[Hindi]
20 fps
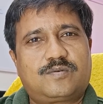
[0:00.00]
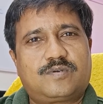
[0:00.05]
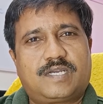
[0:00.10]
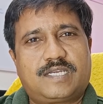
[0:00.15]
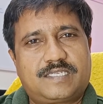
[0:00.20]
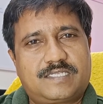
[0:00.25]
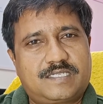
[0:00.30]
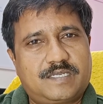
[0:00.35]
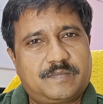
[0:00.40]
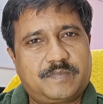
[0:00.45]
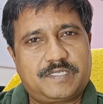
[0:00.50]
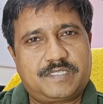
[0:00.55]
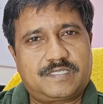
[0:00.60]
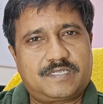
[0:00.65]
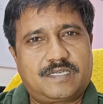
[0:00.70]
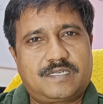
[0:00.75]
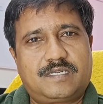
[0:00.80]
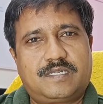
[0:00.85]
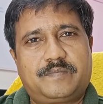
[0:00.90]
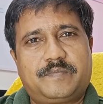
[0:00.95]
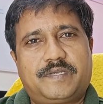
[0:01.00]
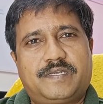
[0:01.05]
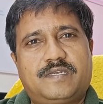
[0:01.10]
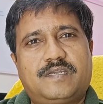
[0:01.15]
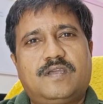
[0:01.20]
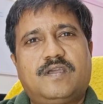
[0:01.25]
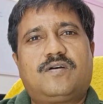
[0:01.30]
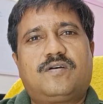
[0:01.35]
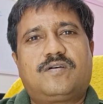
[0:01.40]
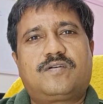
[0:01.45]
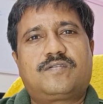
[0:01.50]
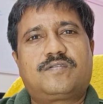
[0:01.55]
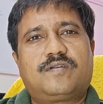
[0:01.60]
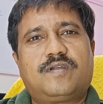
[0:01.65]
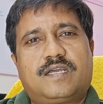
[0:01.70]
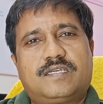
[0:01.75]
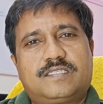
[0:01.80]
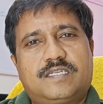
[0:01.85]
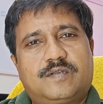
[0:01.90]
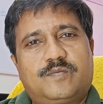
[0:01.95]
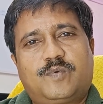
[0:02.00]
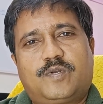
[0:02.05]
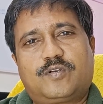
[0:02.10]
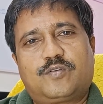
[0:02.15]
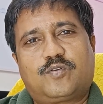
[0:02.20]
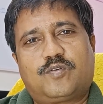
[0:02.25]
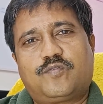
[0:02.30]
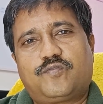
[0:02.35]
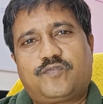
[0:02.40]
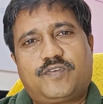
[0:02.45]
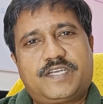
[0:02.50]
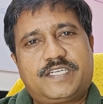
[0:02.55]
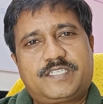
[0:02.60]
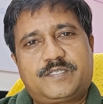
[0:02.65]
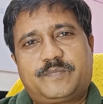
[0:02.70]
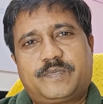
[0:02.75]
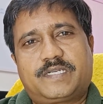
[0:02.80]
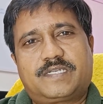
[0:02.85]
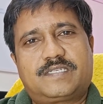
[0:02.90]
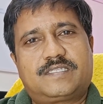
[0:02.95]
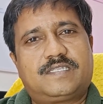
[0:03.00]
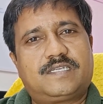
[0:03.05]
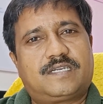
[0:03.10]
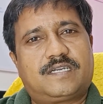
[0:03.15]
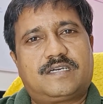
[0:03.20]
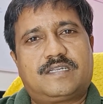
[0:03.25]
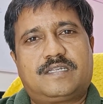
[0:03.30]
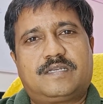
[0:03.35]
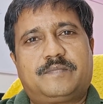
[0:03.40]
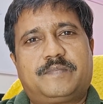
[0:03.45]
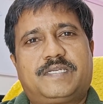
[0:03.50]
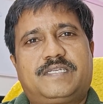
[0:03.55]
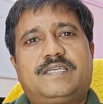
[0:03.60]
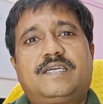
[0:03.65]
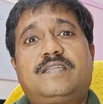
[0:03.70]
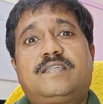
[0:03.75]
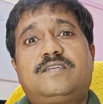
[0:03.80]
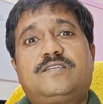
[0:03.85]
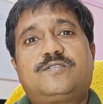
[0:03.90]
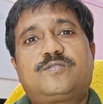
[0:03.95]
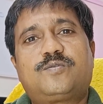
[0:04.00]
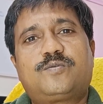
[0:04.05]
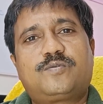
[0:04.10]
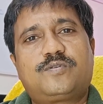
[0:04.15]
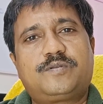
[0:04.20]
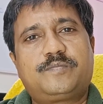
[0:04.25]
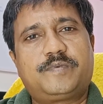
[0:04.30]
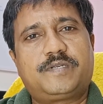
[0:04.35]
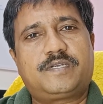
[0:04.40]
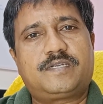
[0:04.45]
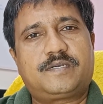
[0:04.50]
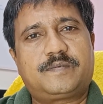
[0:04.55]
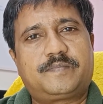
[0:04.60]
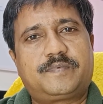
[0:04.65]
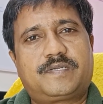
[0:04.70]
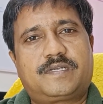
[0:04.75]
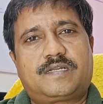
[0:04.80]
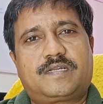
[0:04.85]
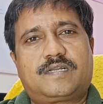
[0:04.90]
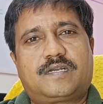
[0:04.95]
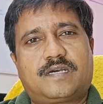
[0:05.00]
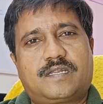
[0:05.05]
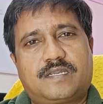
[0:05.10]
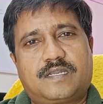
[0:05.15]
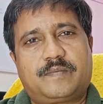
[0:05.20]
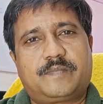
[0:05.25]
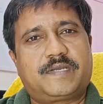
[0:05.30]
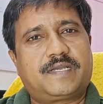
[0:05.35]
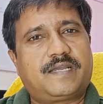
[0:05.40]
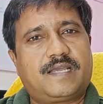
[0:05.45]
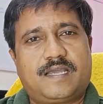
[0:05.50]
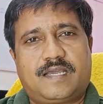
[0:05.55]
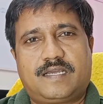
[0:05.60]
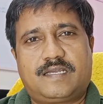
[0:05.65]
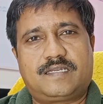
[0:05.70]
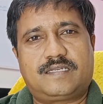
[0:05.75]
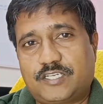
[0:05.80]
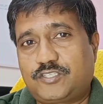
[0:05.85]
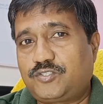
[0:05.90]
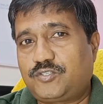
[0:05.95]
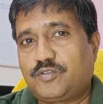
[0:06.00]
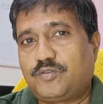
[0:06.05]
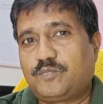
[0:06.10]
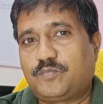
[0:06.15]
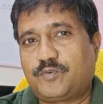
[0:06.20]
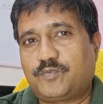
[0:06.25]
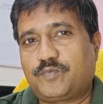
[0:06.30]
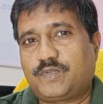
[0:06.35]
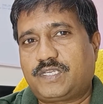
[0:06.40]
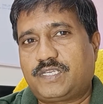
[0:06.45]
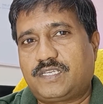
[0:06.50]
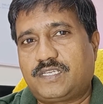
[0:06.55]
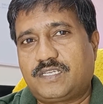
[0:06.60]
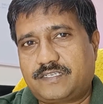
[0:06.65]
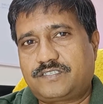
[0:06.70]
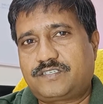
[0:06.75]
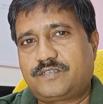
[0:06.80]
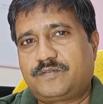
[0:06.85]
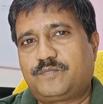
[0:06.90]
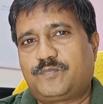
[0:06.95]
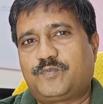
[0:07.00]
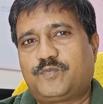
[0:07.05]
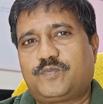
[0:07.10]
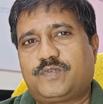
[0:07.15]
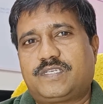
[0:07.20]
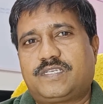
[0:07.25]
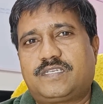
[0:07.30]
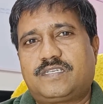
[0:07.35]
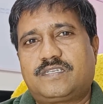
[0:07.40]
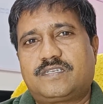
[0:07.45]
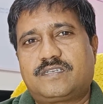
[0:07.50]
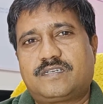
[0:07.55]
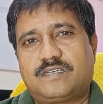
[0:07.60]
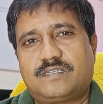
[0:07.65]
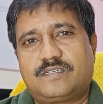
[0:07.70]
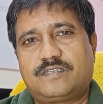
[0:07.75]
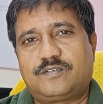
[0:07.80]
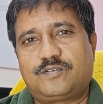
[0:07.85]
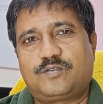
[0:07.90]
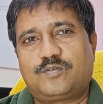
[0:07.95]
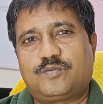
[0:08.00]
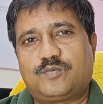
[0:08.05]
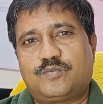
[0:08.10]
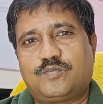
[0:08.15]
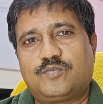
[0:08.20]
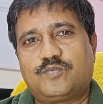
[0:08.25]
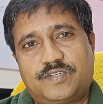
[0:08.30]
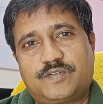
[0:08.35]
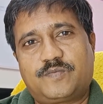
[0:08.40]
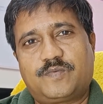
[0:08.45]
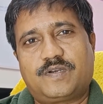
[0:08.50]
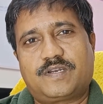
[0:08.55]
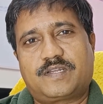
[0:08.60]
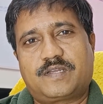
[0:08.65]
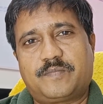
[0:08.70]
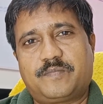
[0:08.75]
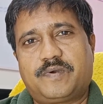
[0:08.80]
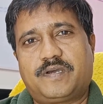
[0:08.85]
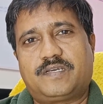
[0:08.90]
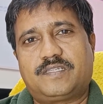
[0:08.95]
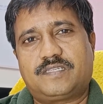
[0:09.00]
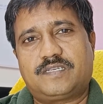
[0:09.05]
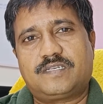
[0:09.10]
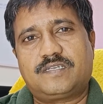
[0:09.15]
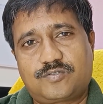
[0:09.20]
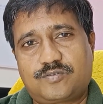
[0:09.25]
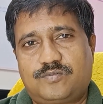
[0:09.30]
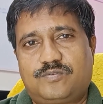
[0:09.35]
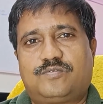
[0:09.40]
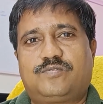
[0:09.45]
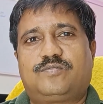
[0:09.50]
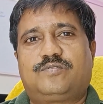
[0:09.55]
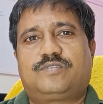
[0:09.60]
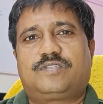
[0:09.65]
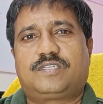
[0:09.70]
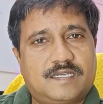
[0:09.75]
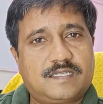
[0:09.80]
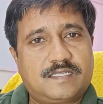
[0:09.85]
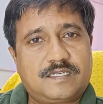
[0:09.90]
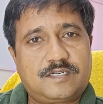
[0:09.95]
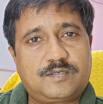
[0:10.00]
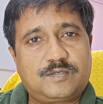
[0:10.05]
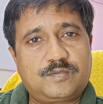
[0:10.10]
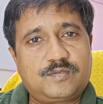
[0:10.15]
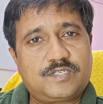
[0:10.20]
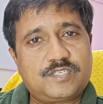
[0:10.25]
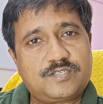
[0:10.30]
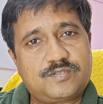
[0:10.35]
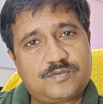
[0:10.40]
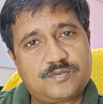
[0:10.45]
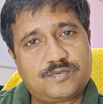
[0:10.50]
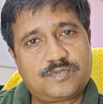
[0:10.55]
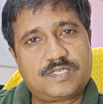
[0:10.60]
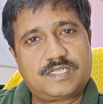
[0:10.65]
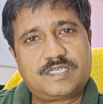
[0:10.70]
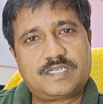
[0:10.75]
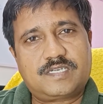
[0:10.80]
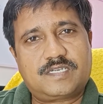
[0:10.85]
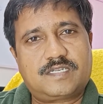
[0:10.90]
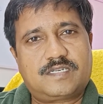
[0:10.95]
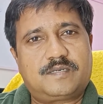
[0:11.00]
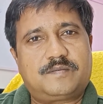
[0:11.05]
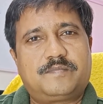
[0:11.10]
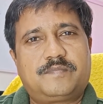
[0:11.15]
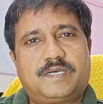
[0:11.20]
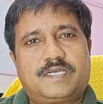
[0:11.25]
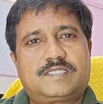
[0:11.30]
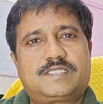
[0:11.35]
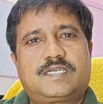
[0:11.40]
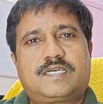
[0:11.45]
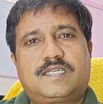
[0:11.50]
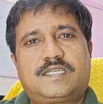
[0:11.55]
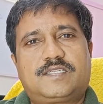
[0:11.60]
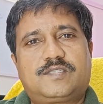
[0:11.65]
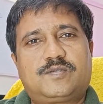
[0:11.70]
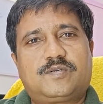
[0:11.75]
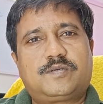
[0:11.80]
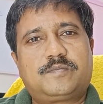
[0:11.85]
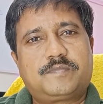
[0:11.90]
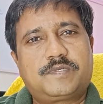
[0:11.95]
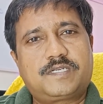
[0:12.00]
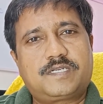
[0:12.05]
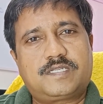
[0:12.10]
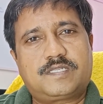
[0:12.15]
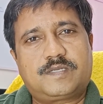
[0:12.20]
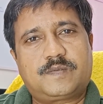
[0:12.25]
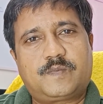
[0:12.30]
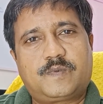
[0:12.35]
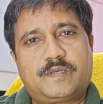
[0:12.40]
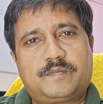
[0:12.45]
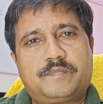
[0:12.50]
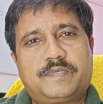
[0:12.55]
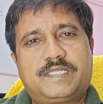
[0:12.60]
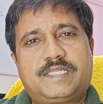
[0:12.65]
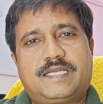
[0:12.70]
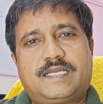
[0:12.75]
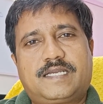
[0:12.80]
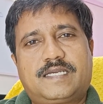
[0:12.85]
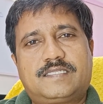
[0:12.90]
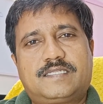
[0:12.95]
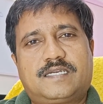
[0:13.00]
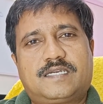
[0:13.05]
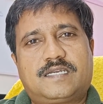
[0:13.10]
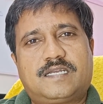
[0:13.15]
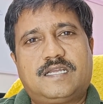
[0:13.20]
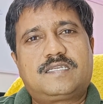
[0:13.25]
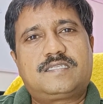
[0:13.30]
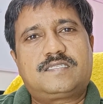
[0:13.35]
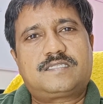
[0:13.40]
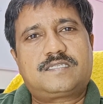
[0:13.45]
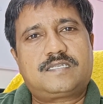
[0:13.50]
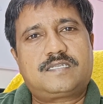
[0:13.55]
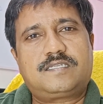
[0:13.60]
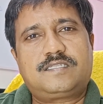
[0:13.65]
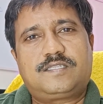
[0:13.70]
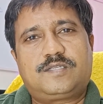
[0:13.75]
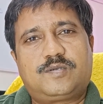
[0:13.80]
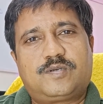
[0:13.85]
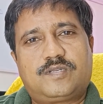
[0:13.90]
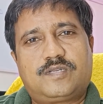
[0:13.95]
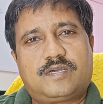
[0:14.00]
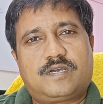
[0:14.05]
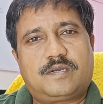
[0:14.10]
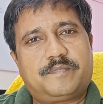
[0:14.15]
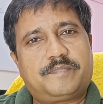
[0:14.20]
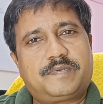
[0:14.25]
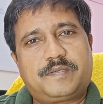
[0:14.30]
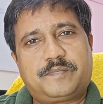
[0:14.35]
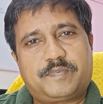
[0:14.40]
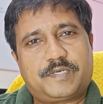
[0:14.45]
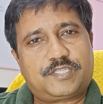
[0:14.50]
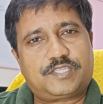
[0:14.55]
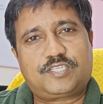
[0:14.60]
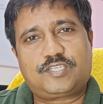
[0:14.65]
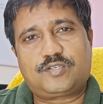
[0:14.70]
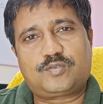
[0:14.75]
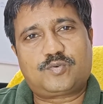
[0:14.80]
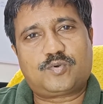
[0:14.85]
को एस्टेब्लिश करने में और गदर वन को फ्लैशबैक दिखाने में यानी स्टोरी बिल्डअप करने में गया है एक्चुअल मूवी एक्शन मूवी गदर टू इंटरवल के बाद शुरू हुई गदर टू की स्टोरी की अगर हम बात करें तो हमने गदर वन में देखा था कि सनी दियोल अपनी पत्नी